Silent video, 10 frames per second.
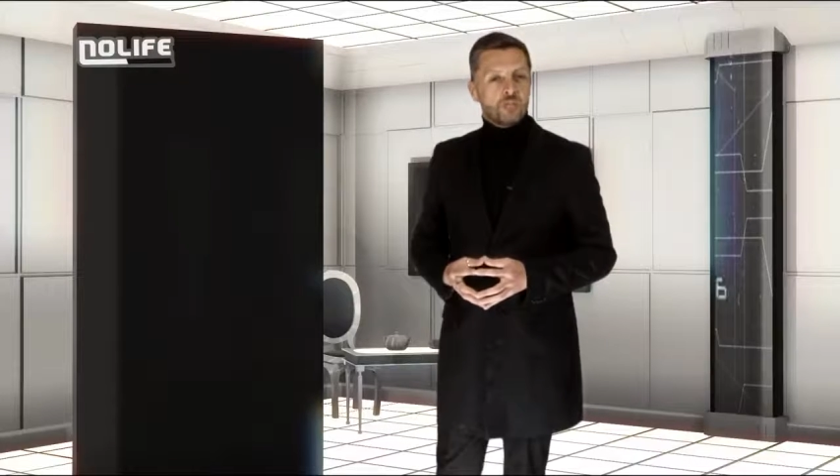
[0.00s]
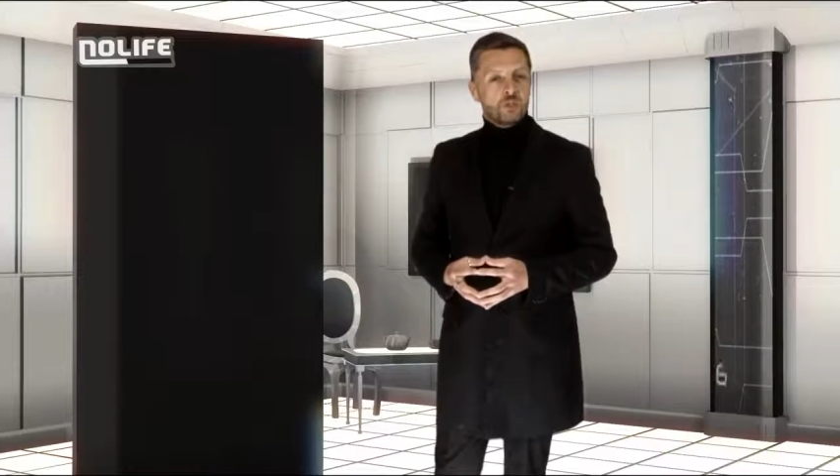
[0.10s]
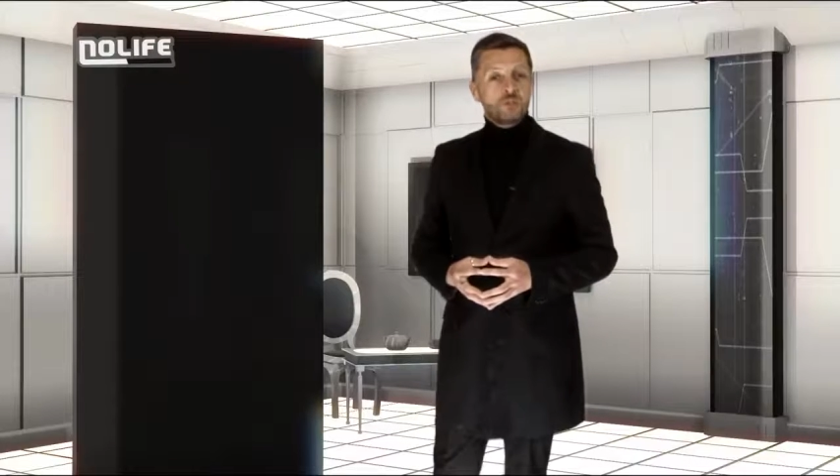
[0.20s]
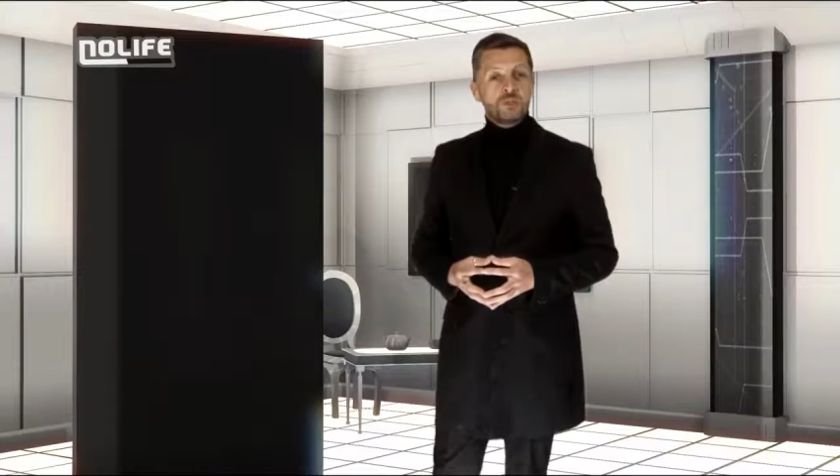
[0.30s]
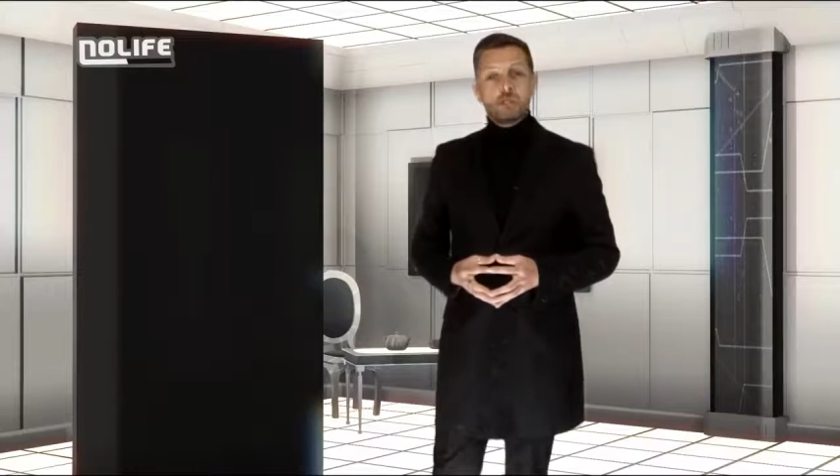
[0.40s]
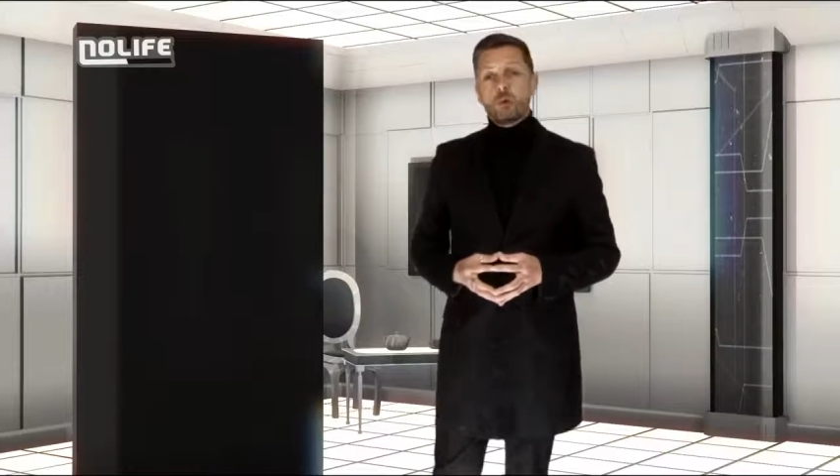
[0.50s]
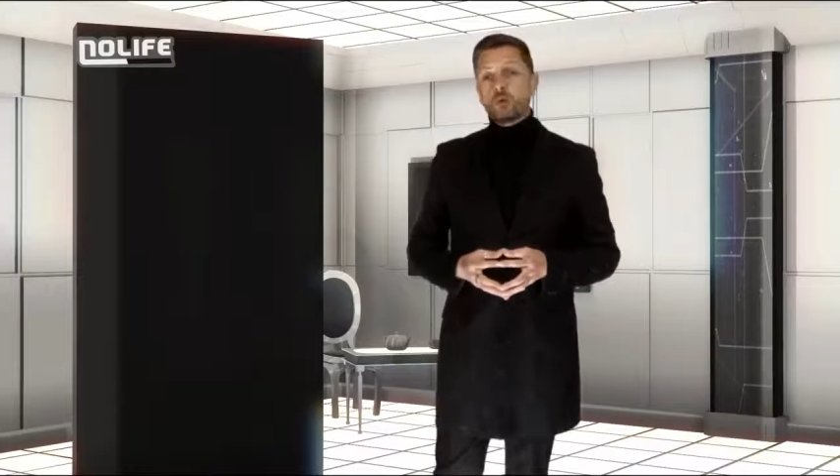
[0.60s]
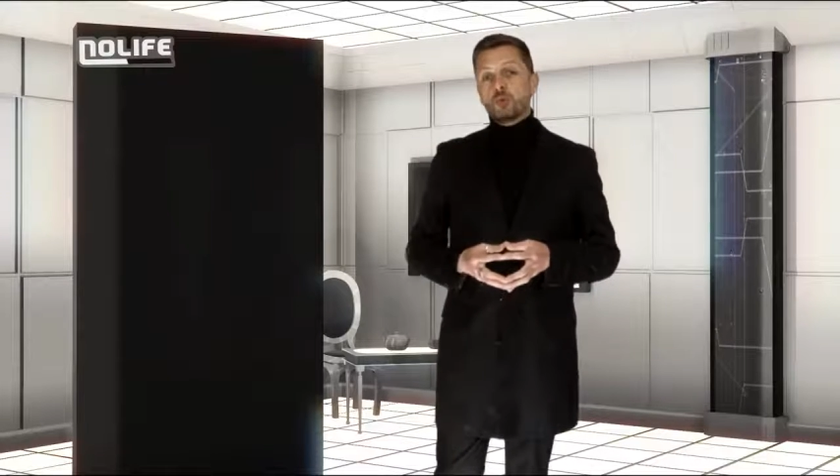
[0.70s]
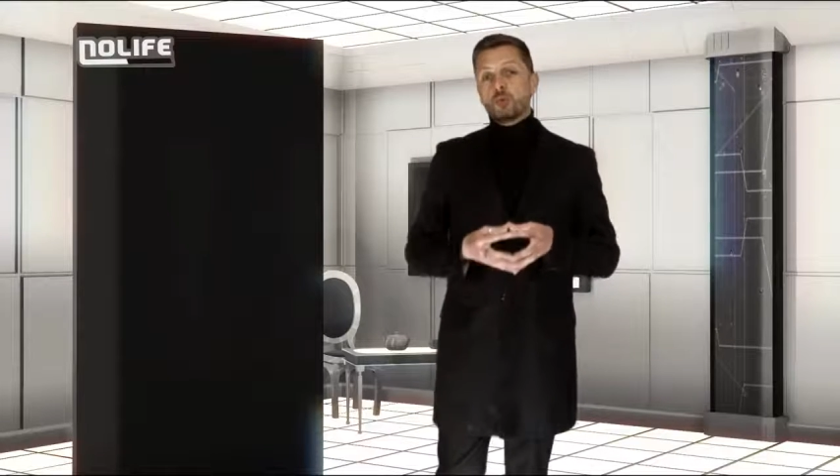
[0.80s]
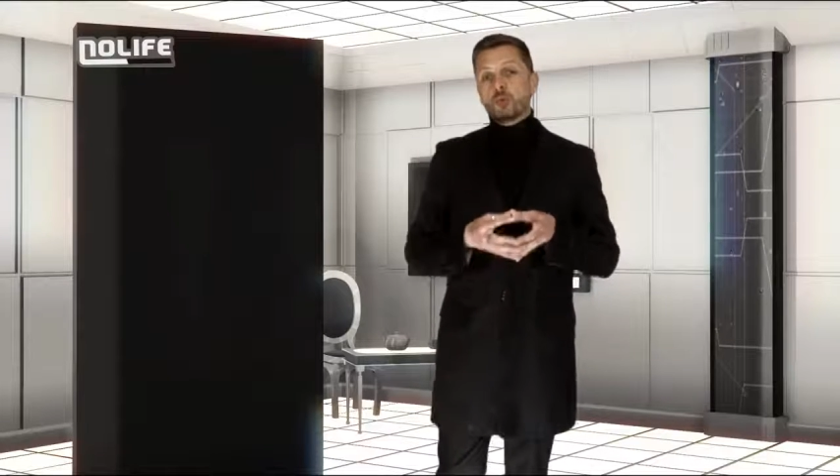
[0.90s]
à tous
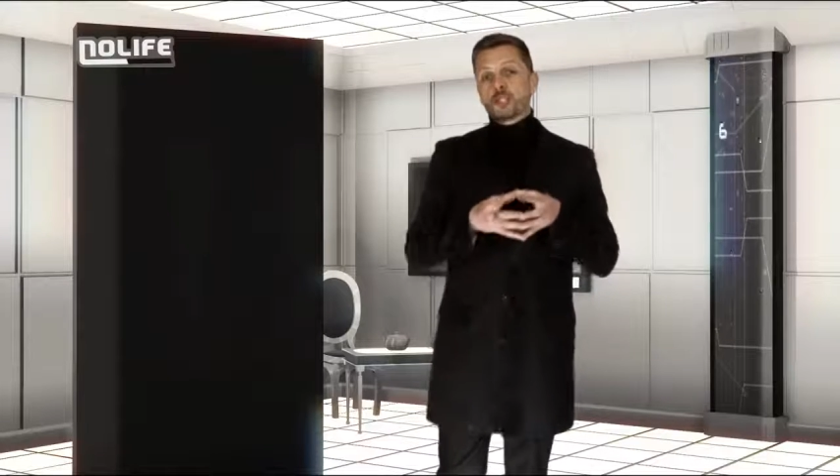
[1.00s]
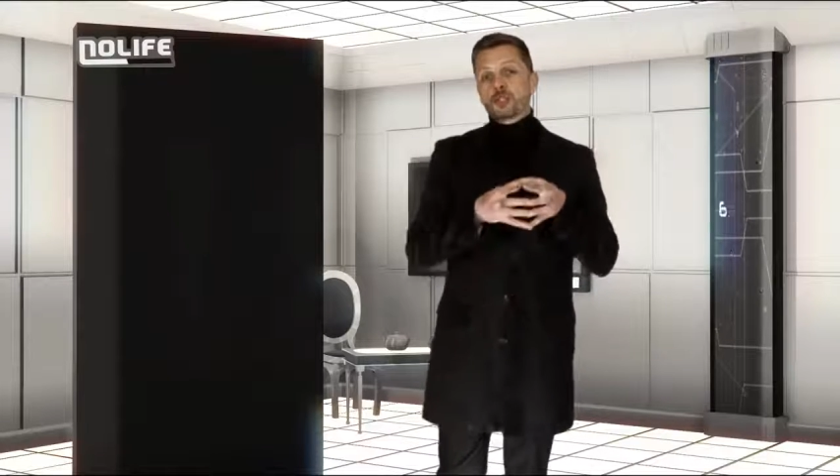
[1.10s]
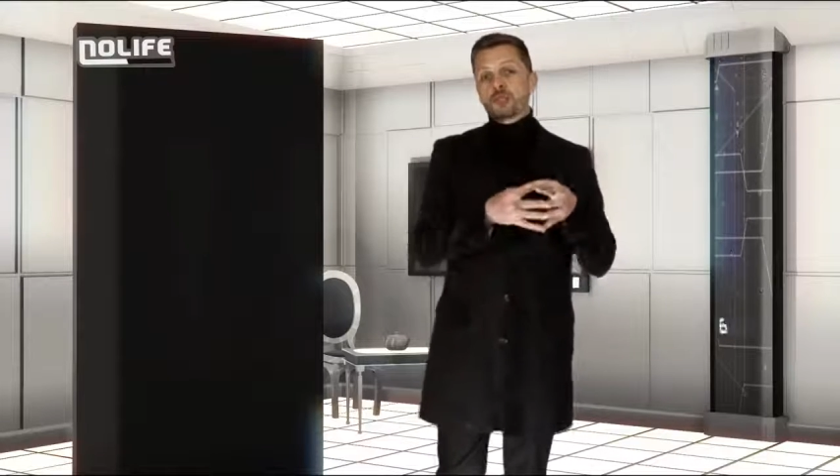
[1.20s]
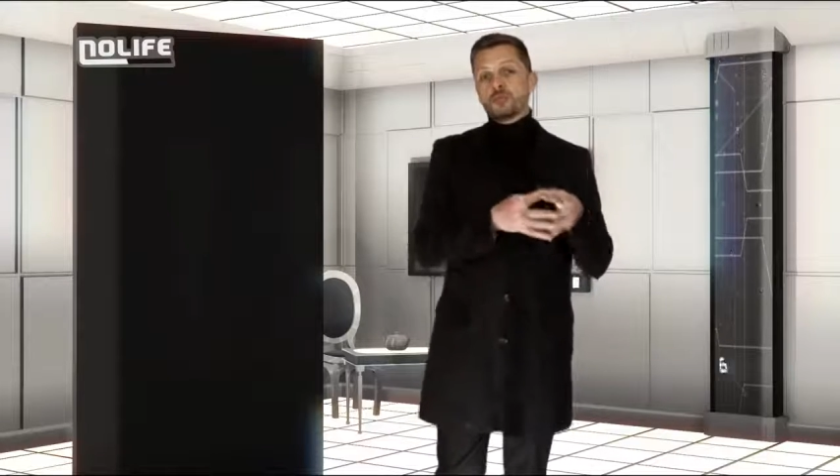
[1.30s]
d'apprendre au moyen de